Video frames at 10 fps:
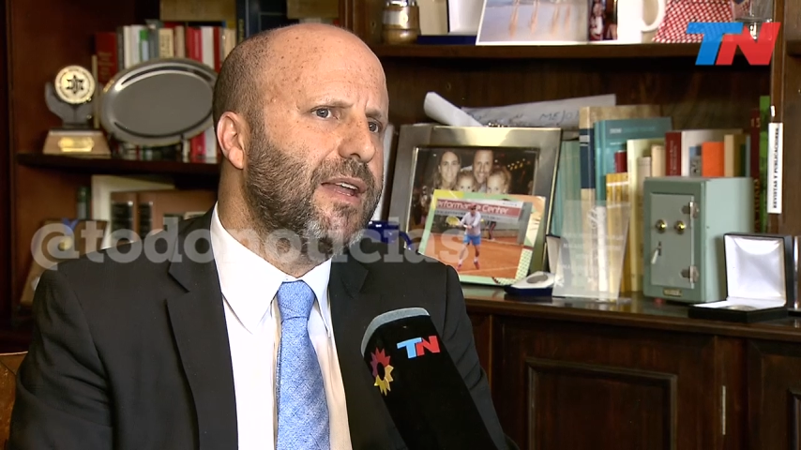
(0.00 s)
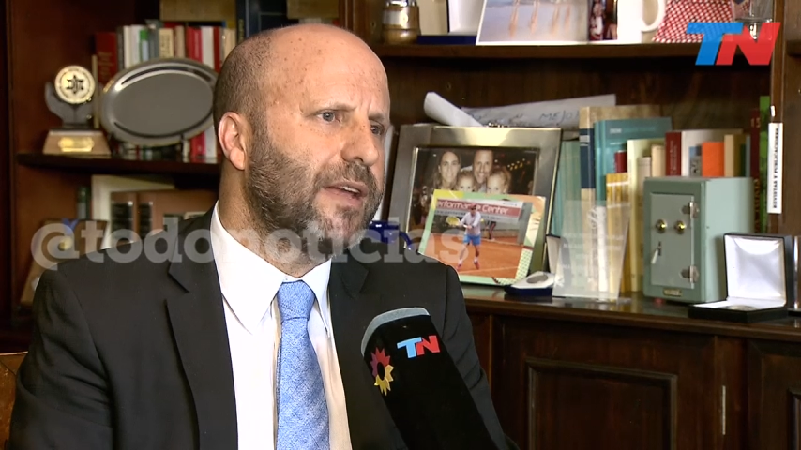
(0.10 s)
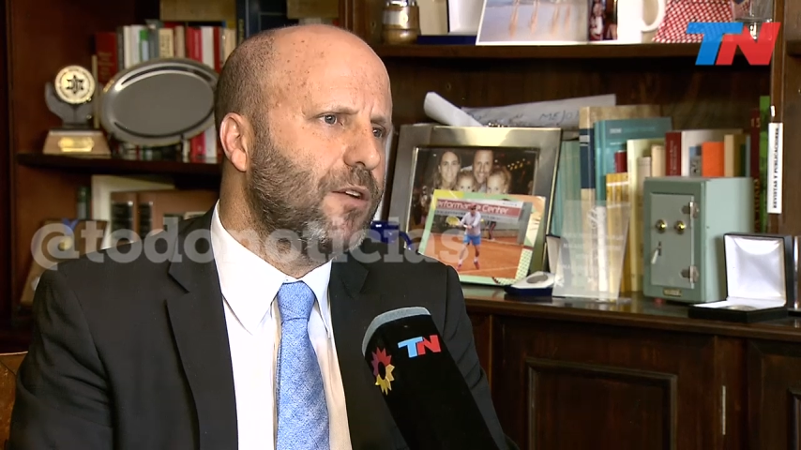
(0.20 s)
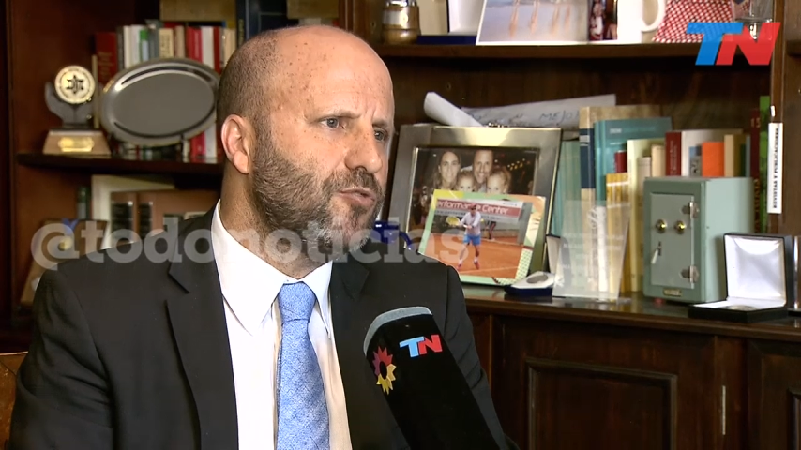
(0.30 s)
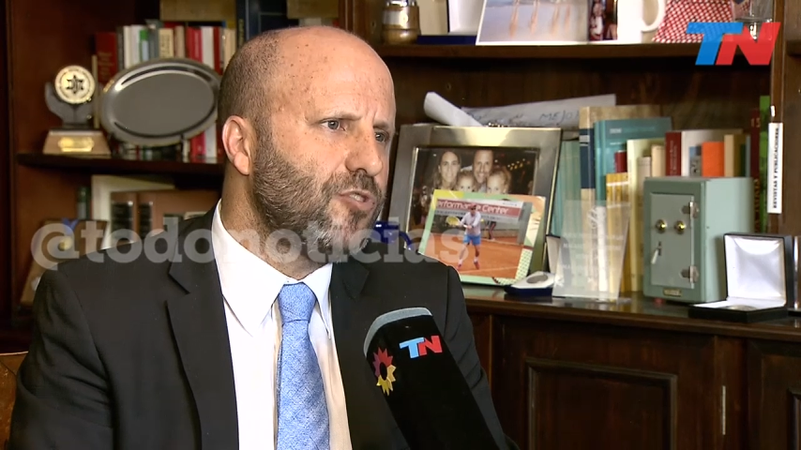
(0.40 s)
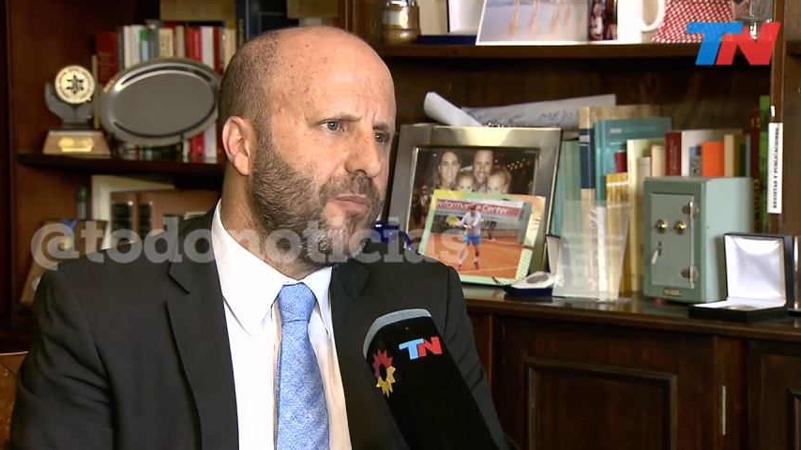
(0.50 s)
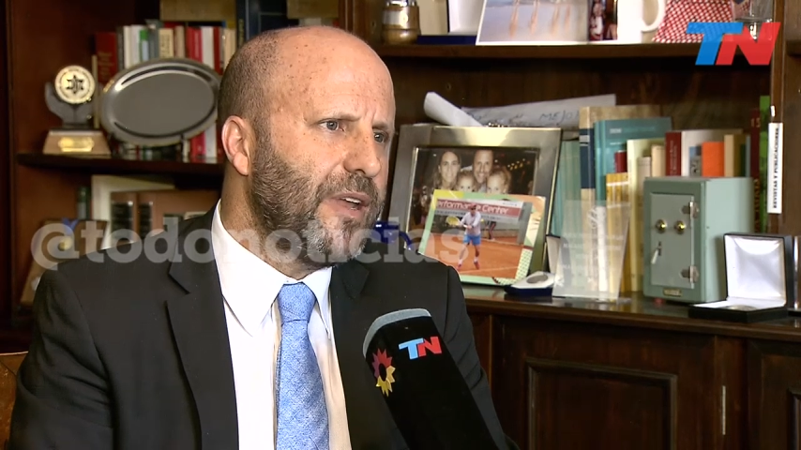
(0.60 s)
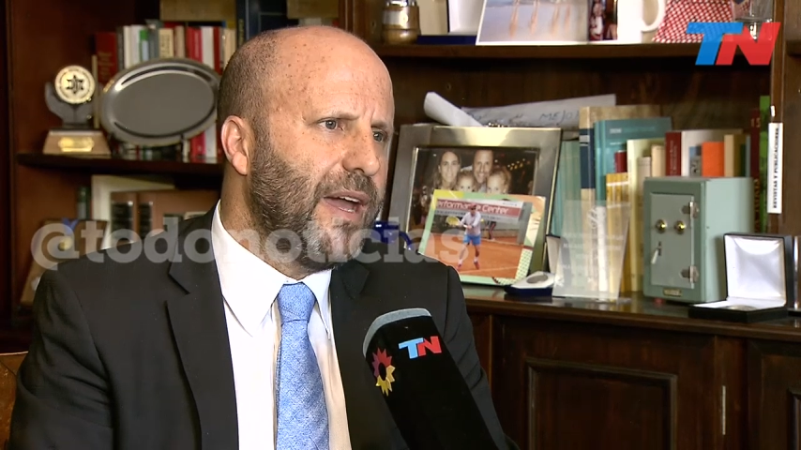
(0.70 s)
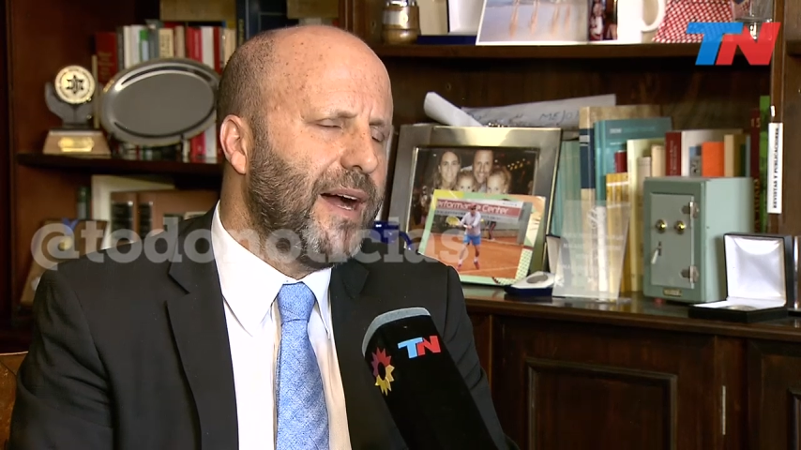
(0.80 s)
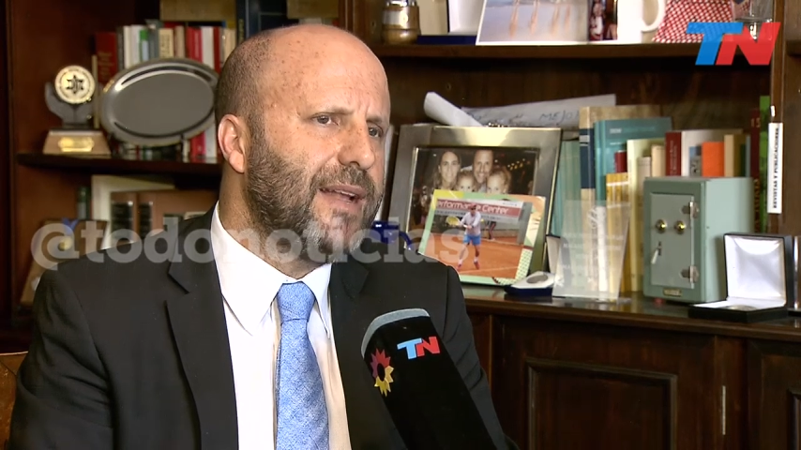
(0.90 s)
la ejecución
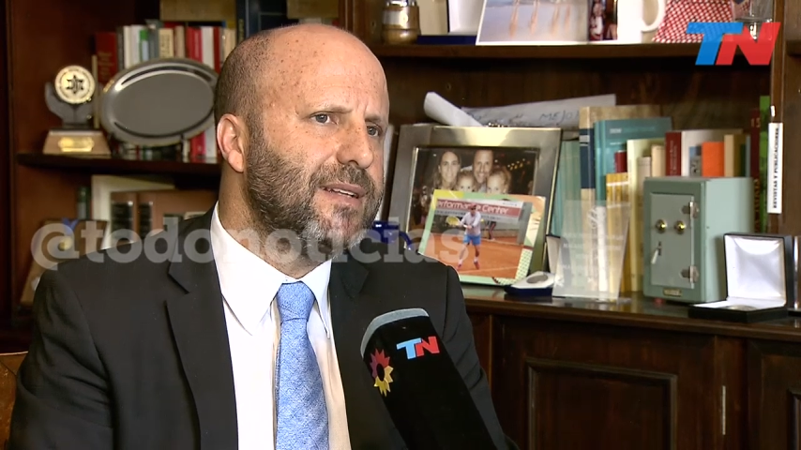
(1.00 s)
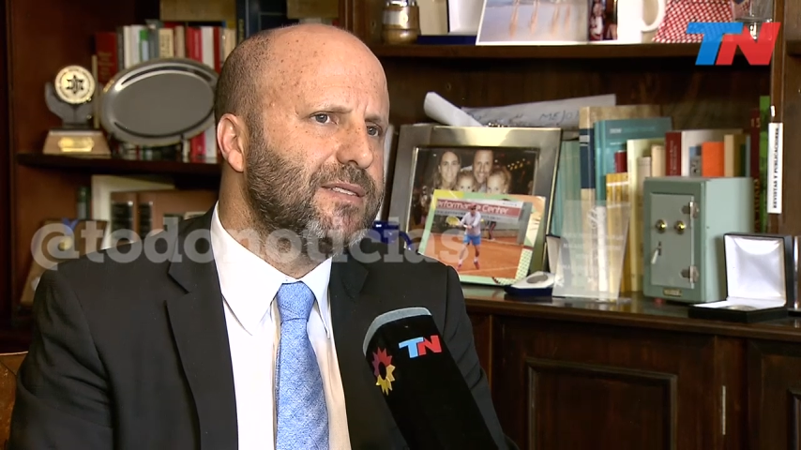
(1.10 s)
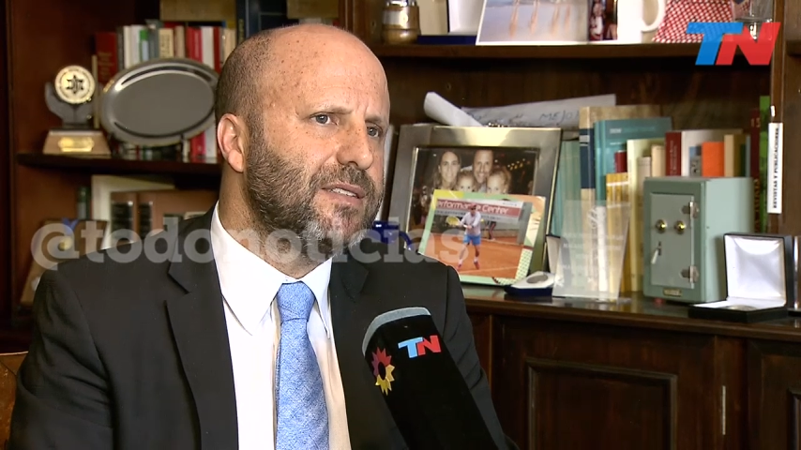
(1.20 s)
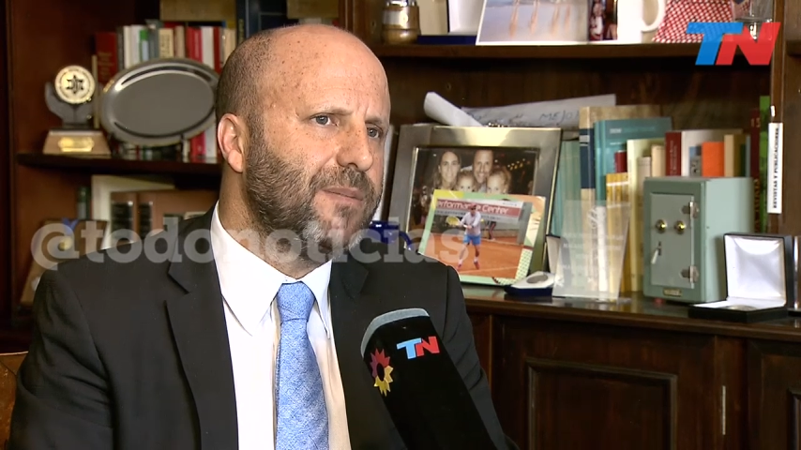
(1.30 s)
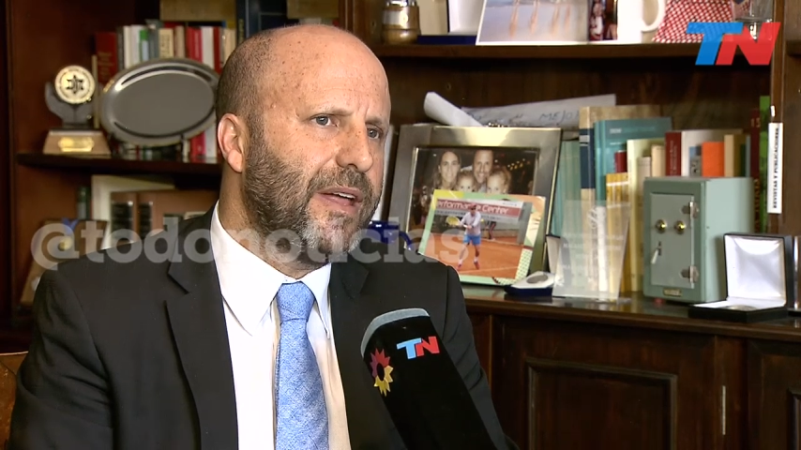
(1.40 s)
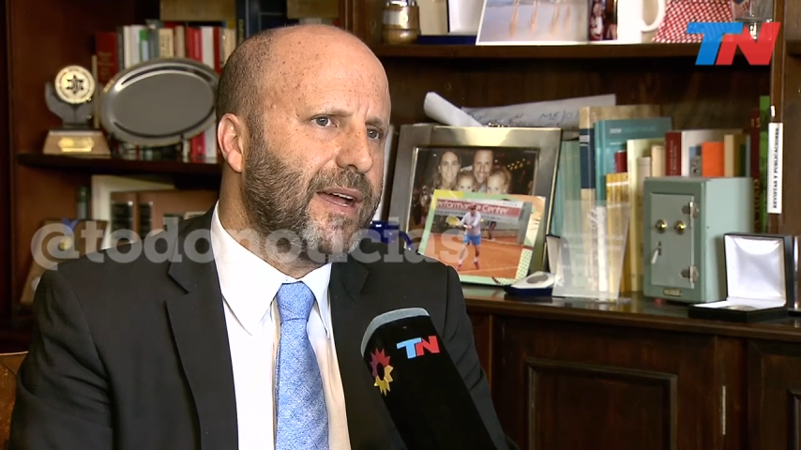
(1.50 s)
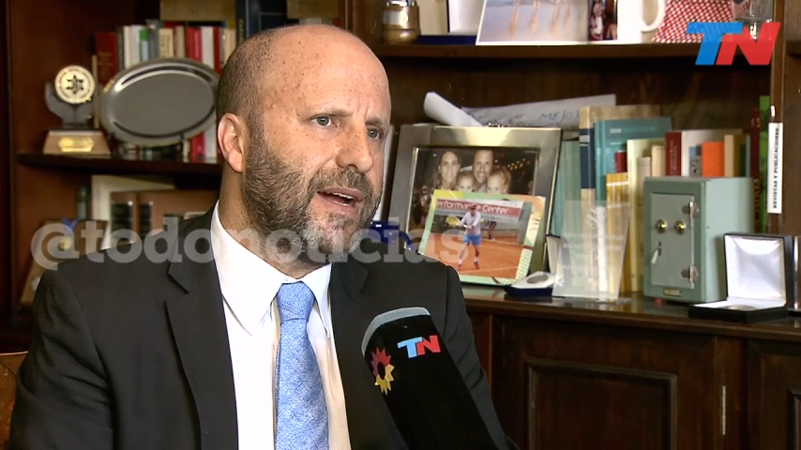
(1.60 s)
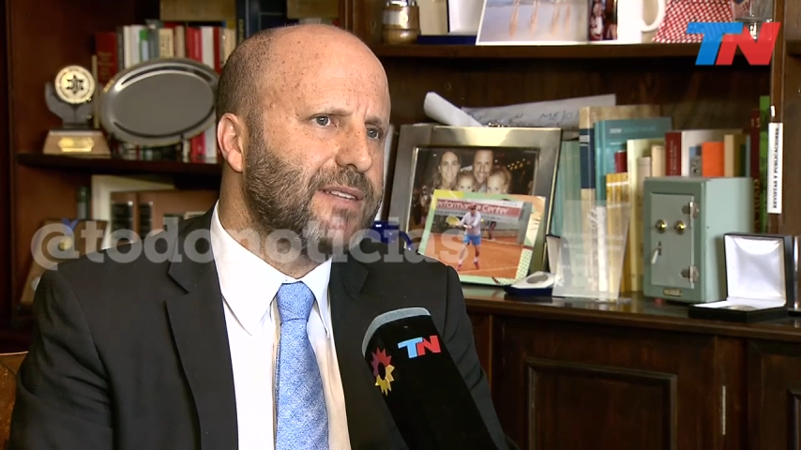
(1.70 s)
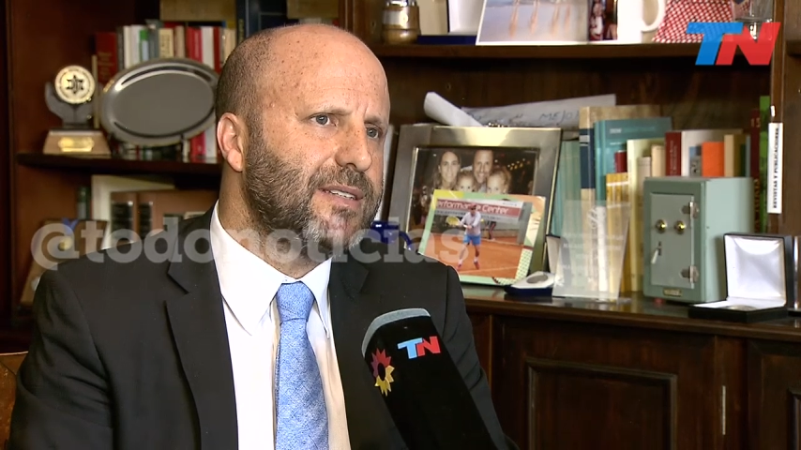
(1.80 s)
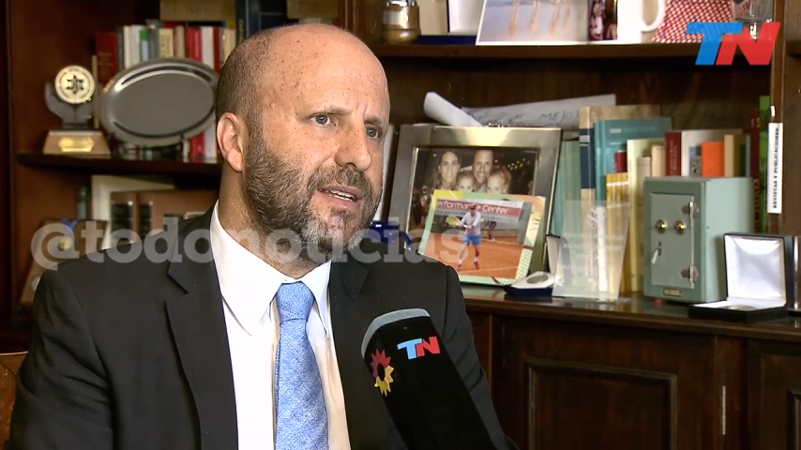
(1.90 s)
penal, el sistema de
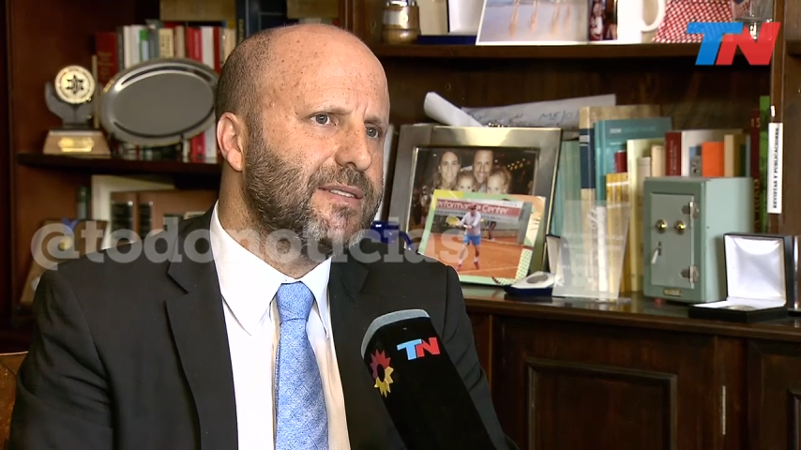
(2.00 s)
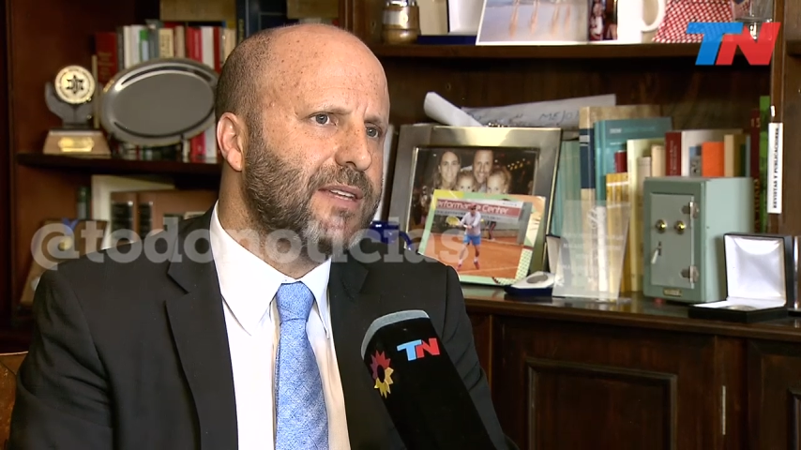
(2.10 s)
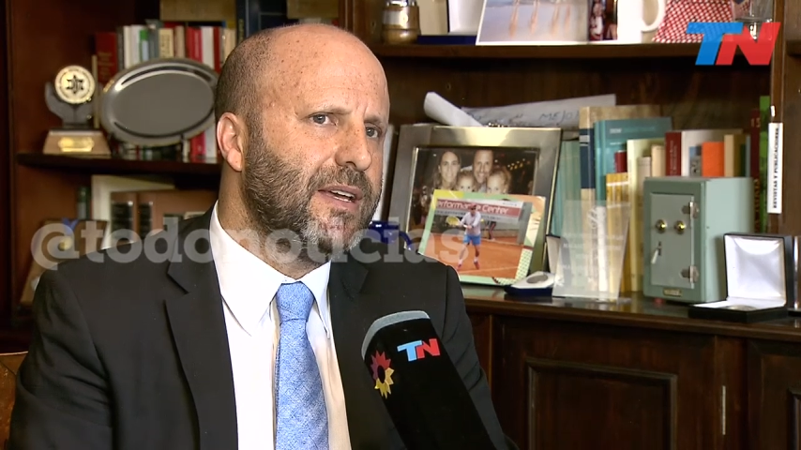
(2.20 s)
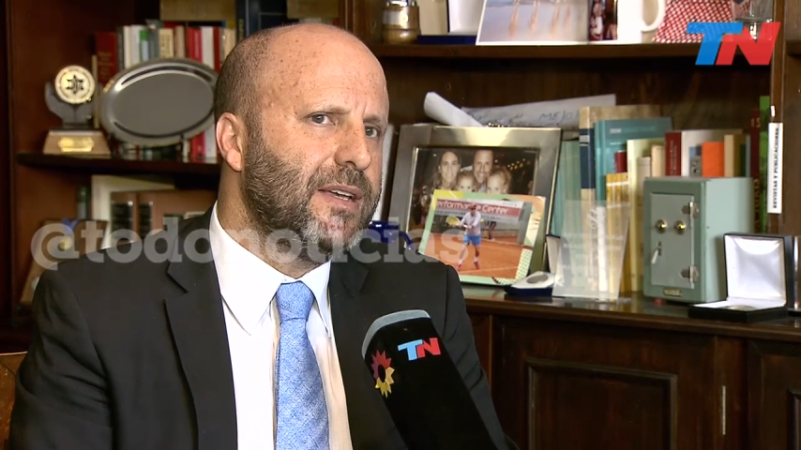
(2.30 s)
cárceles,